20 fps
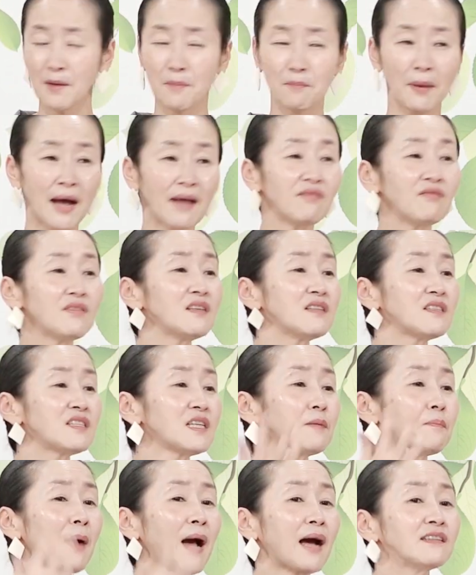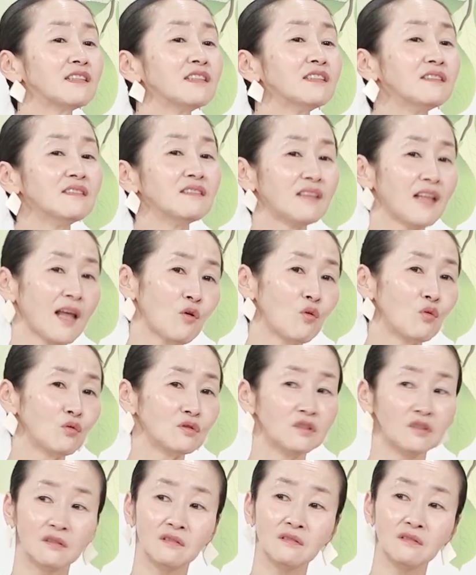반드시 받은
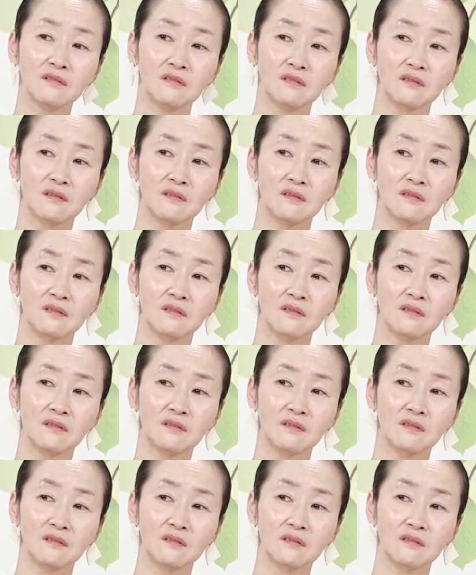에고는,